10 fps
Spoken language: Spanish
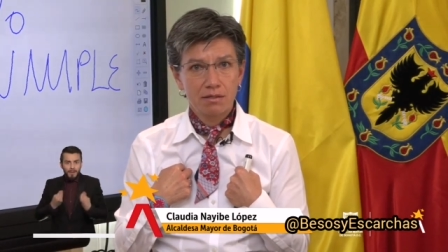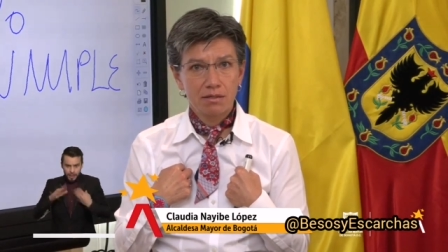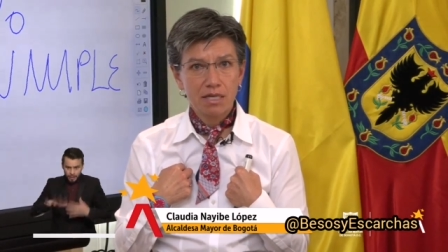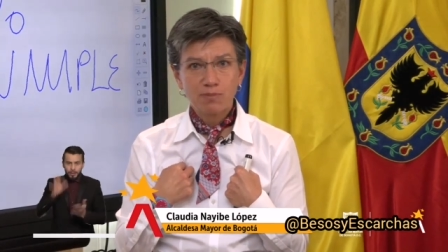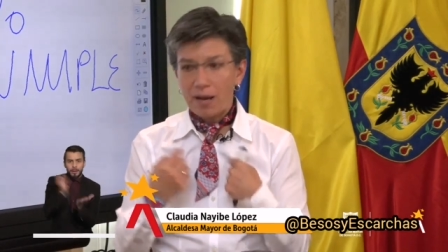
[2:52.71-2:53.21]

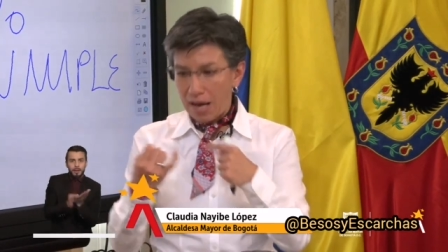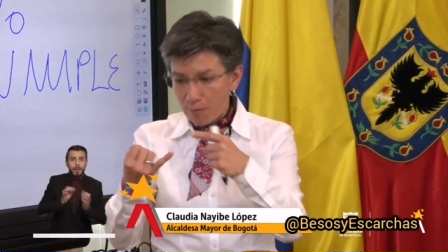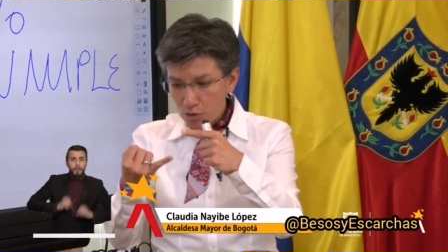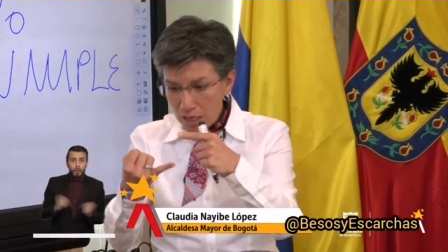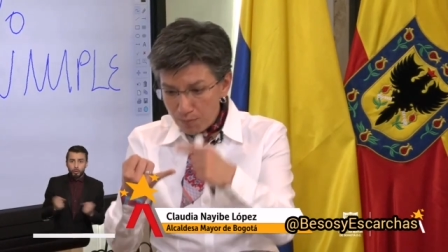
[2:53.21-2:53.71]
Les
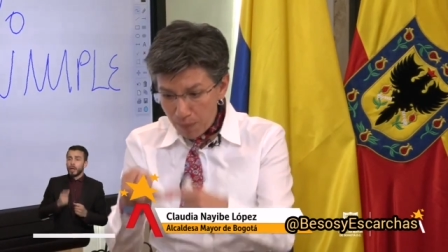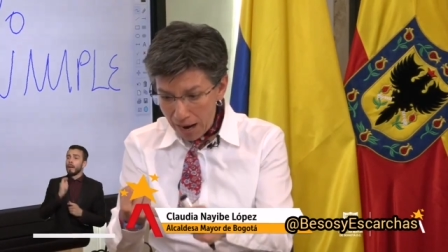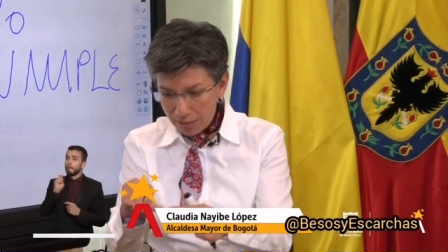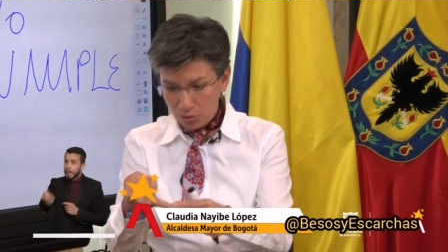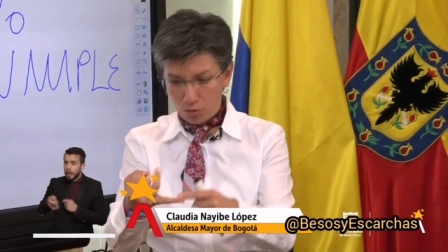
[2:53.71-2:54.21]
pagamos el
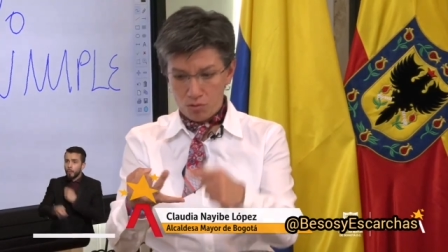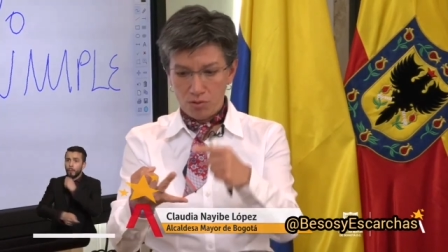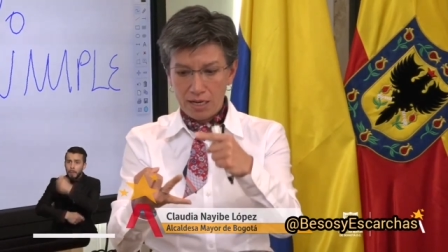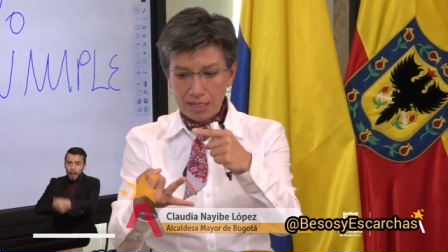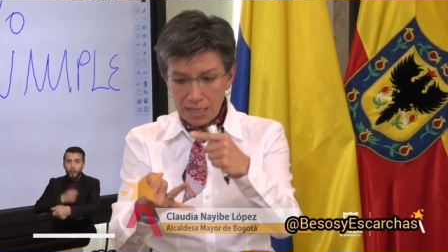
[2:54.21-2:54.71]
parto,
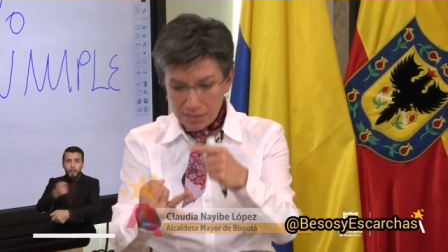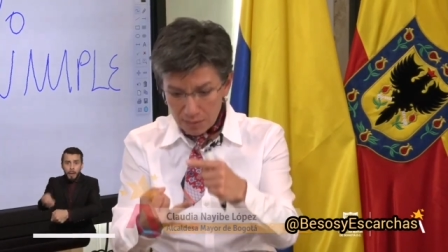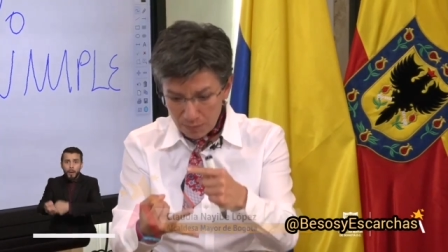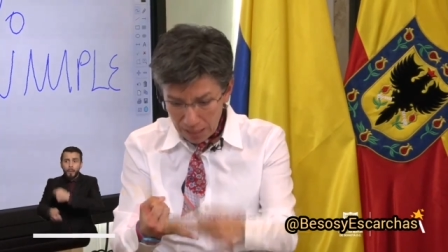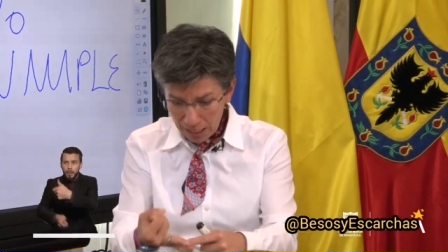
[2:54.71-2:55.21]
el
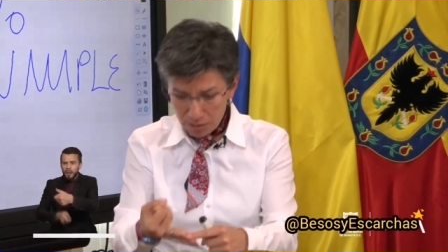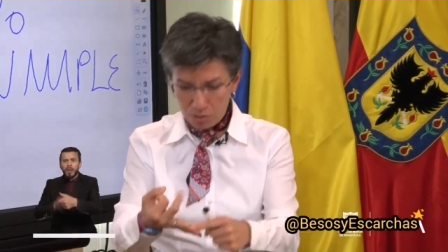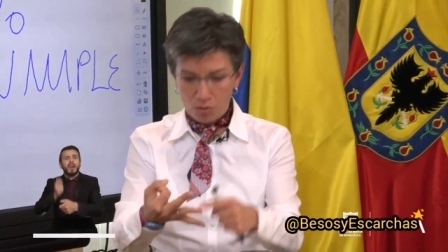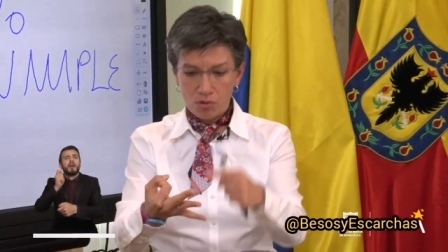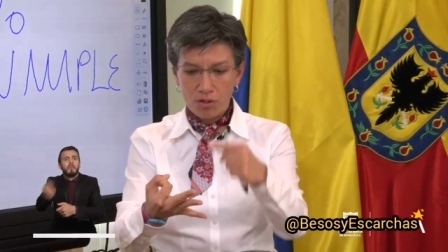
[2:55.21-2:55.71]

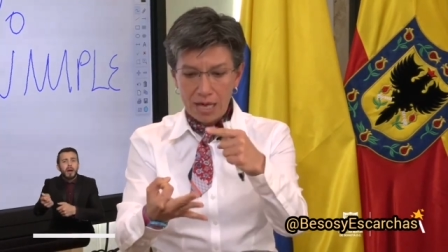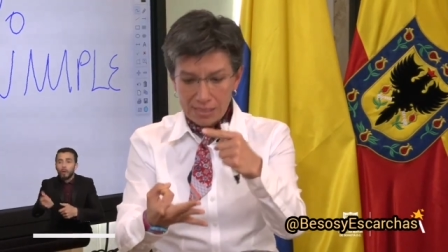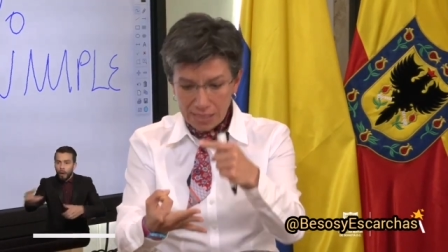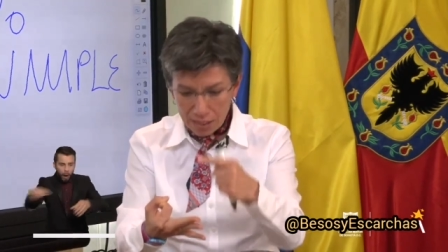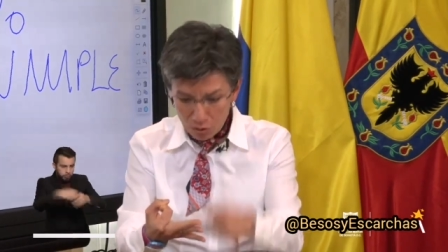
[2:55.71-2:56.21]
nacimiento, la
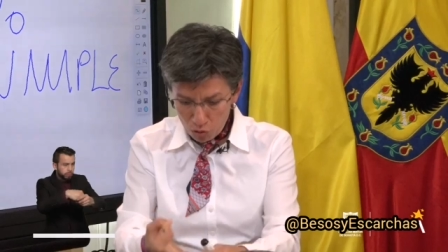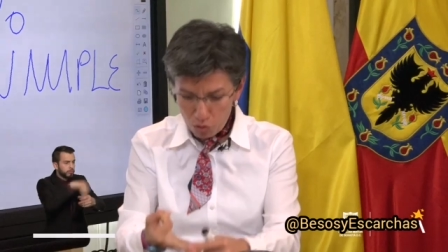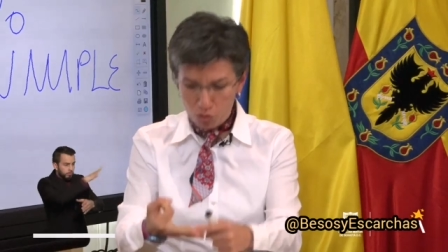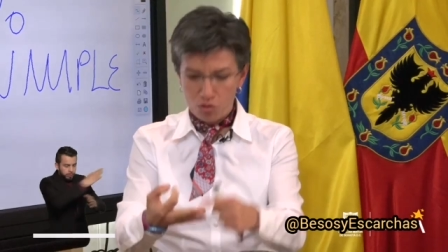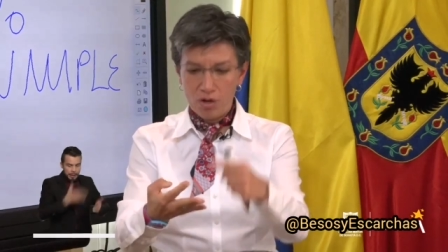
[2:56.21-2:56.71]

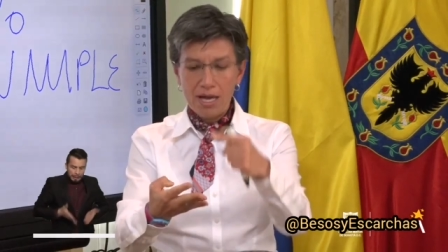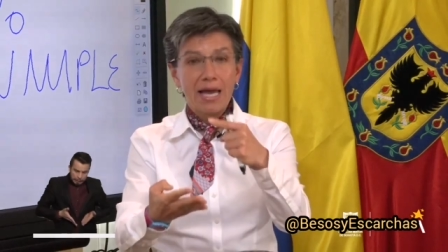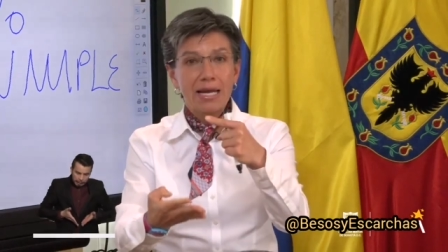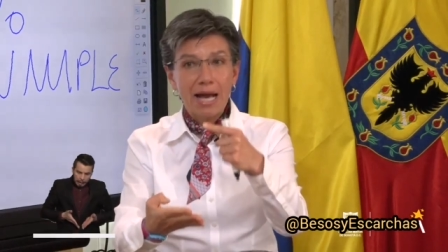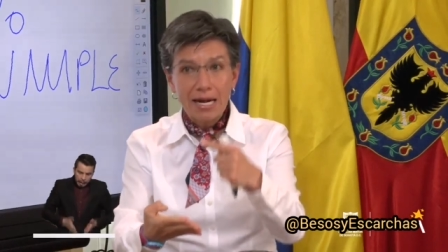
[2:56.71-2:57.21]
salud,
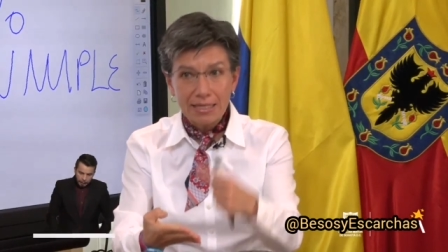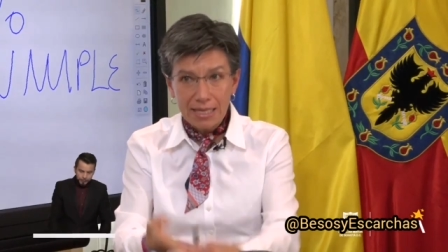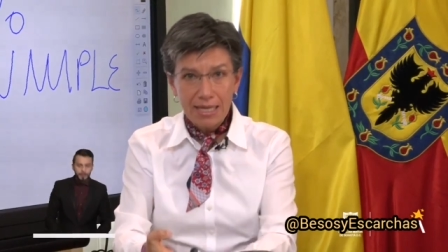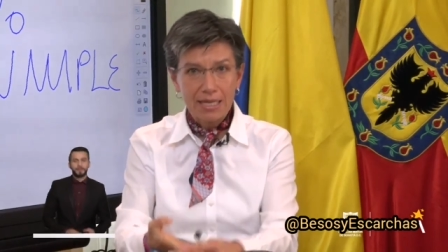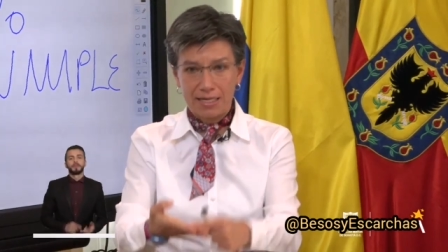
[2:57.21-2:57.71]
el
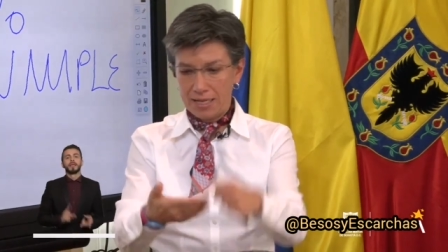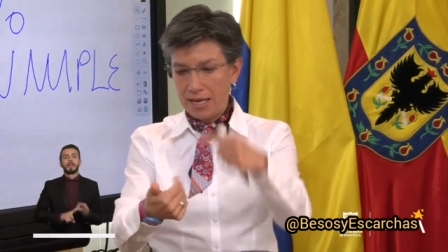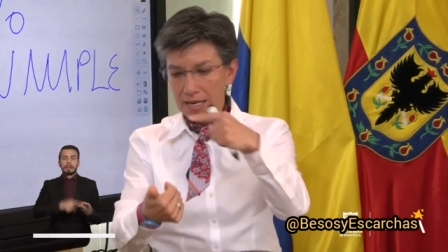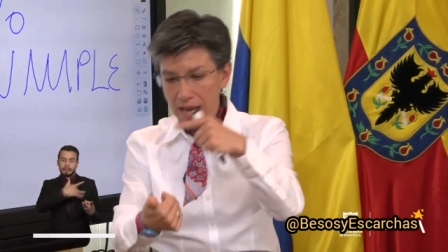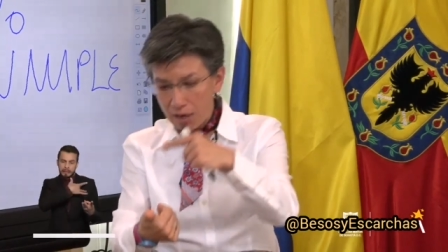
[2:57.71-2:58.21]

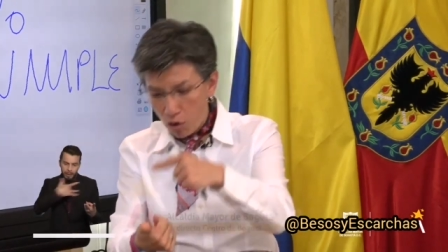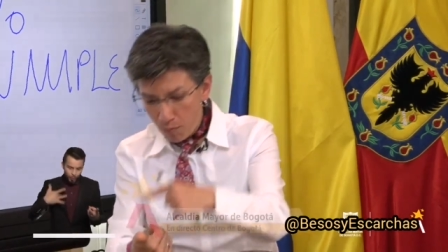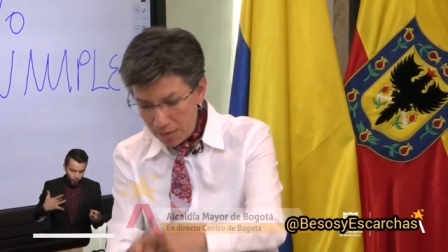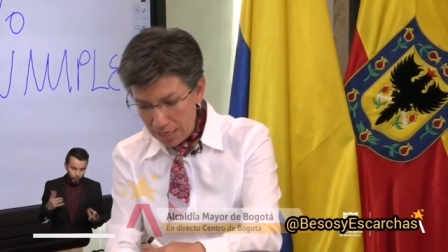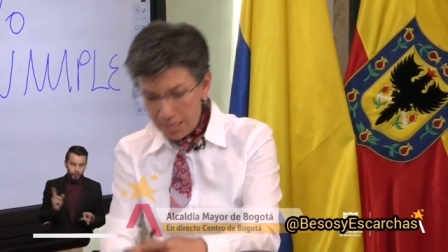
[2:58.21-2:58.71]
jardín, la
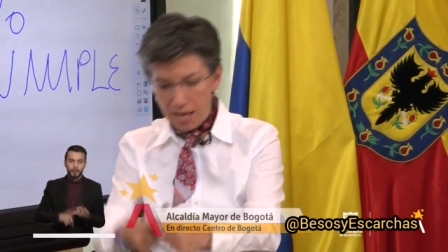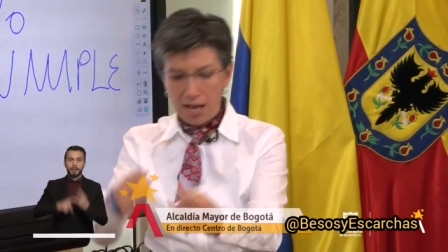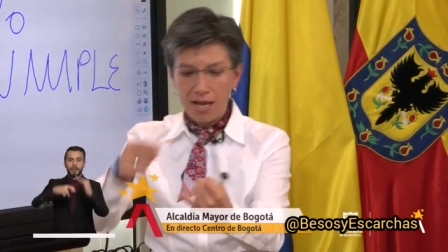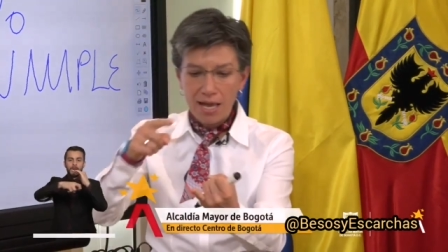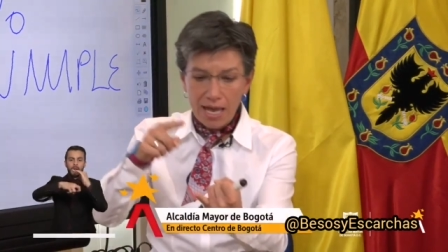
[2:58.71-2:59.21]
comida,